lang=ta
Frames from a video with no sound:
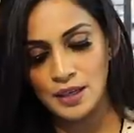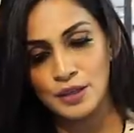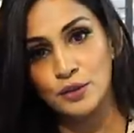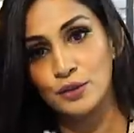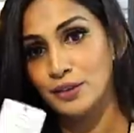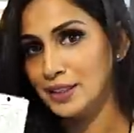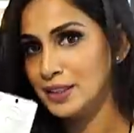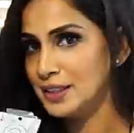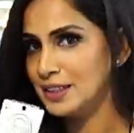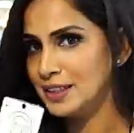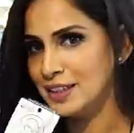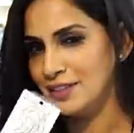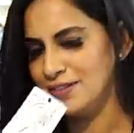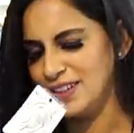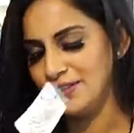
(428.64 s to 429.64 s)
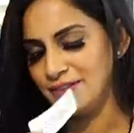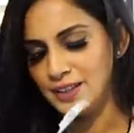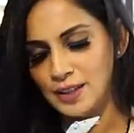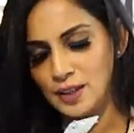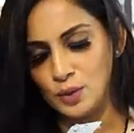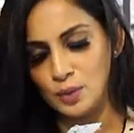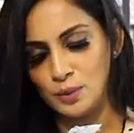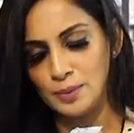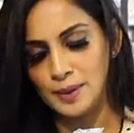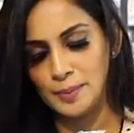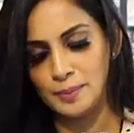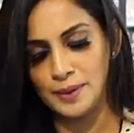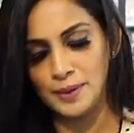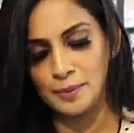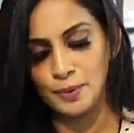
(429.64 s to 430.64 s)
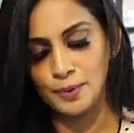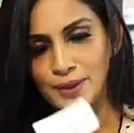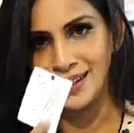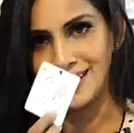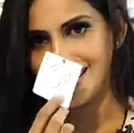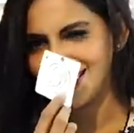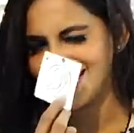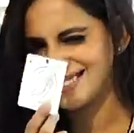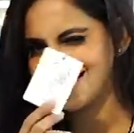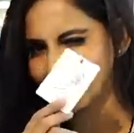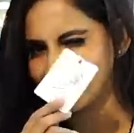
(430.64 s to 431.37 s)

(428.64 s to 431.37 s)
ஸோ இந்த இயர் கப் டெஃபினட்டாக ஒன்று பிக் பண்ண போகிறேன் எனக்கு